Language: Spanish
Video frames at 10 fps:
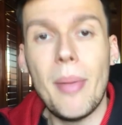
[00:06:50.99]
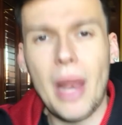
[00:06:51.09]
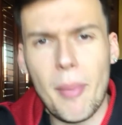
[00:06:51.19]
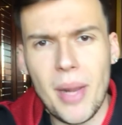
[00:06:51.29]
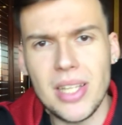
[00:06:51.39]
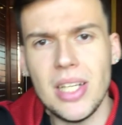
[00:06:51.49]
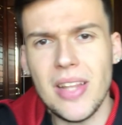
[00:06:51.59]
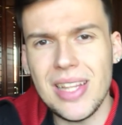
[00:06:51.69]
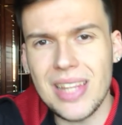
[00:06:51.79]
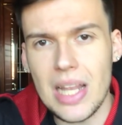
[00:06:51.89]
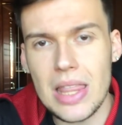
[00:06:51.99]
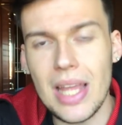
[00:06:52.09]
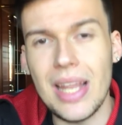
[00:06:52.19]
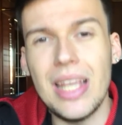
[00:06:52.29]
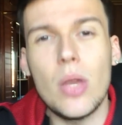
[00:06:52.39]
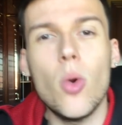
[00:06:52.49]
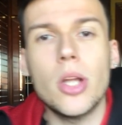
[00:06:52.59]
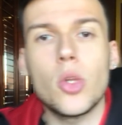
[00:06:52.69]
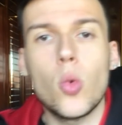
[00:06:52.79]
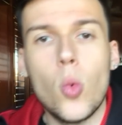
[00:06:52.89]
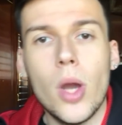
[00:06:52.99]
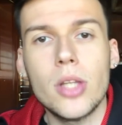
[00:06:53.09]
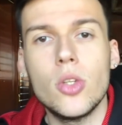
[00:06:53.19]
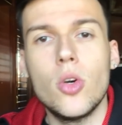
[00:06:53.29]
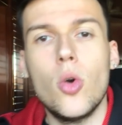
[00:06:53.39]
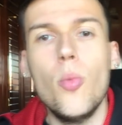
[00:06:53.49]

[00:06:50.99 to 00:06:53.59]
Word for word: pero a partir del tercer y cuarto cuarto,